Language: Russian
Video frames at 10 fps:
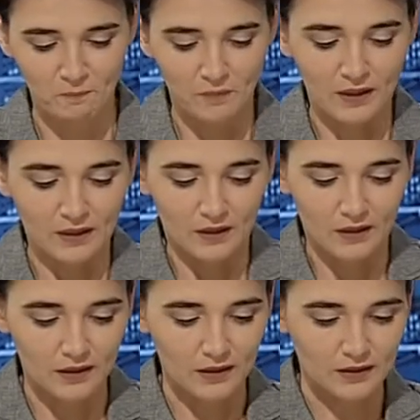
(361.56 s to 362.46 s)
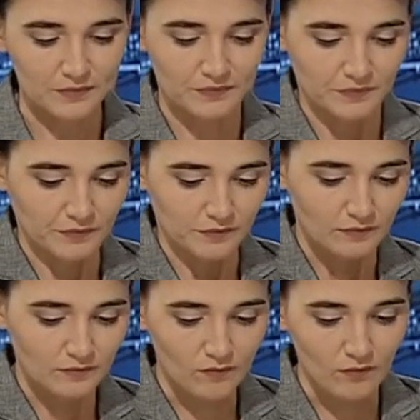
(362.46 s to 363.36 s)
Да. А,
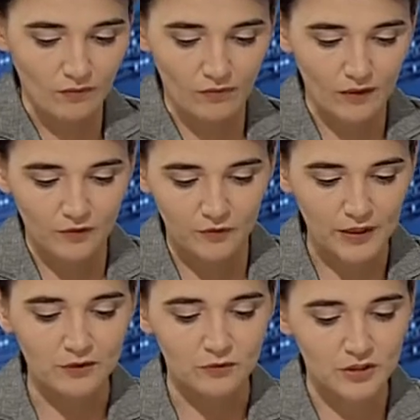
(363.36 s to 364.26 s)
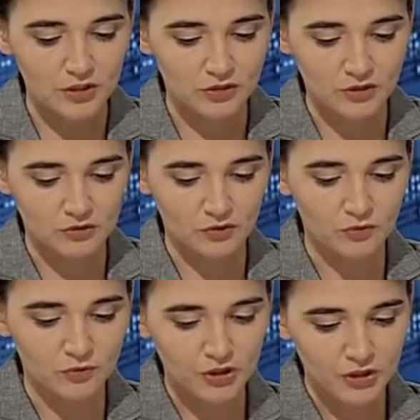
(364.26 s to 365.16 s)
в крае увеличился срок
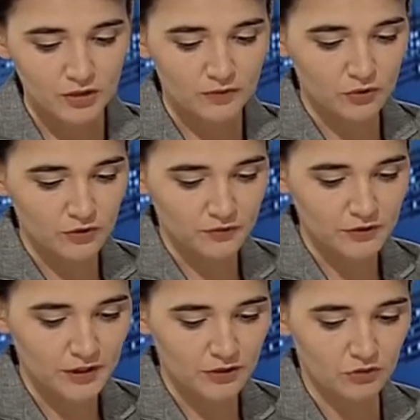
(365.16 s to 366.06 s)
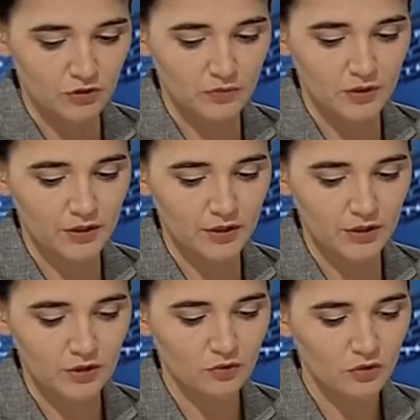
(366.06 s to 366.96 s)
обучения вот в техникумах
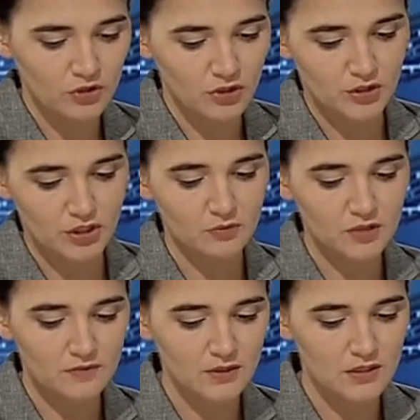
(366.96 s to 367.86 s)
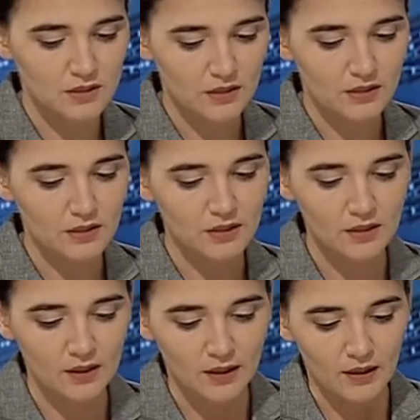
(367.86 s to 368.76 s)
и колледжах. С чем это связано?
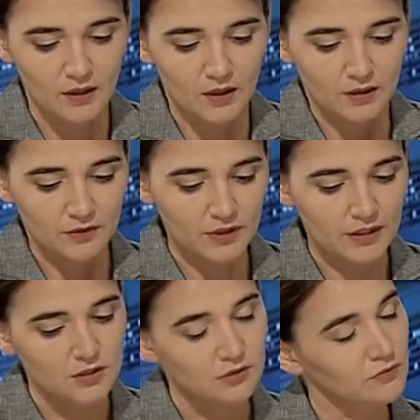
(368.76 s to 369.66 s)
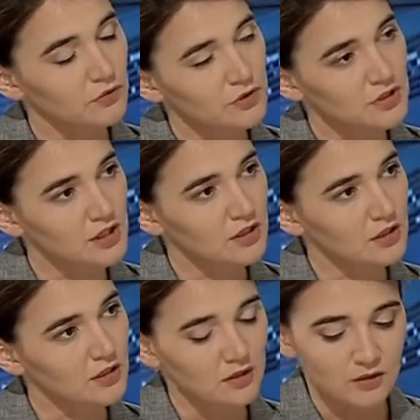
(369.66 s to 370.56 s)
И является вот
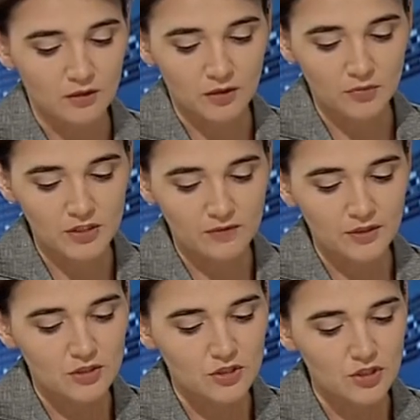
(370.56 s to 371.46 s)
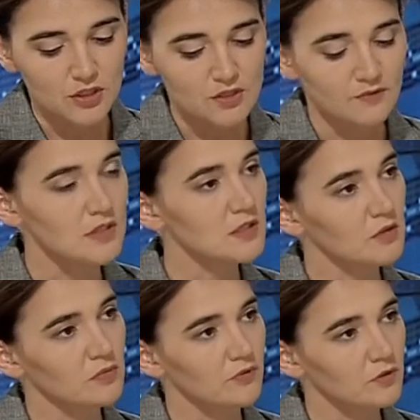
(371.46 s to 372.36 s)
среднее а, образование сейчас
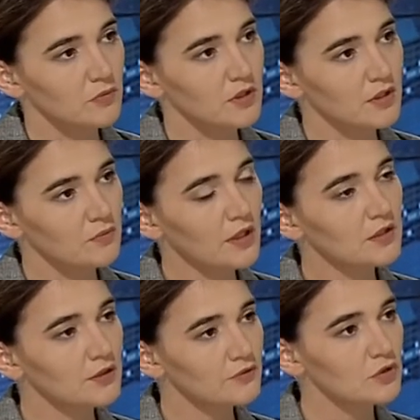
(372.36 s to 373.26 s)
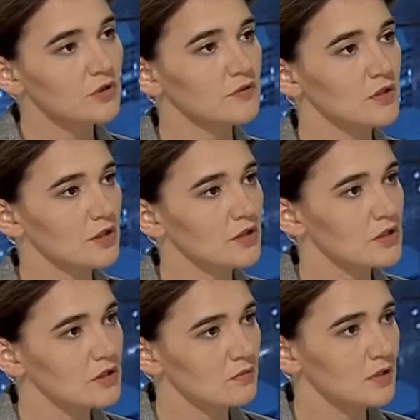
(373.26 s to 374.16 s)
востребованным для ребят? Или все-таки все также
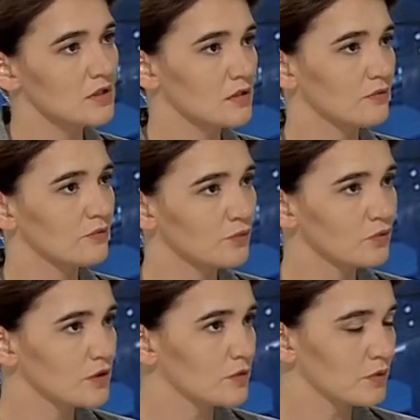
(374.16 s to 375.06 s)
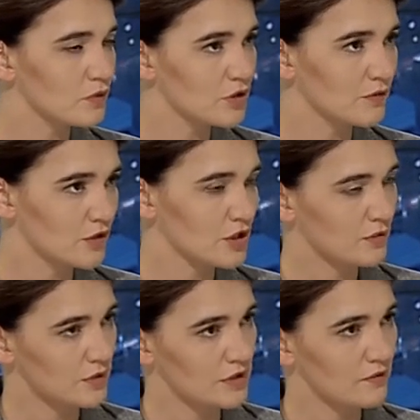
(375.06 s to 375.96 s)
стремятся в вузы и получить
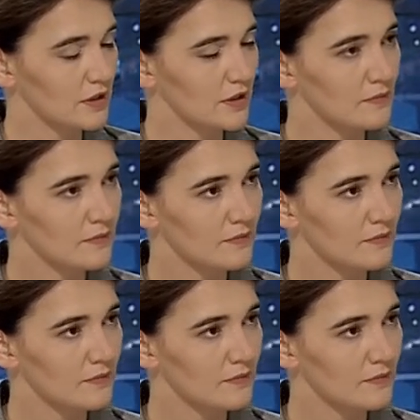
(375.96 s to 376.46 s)
высшее образование?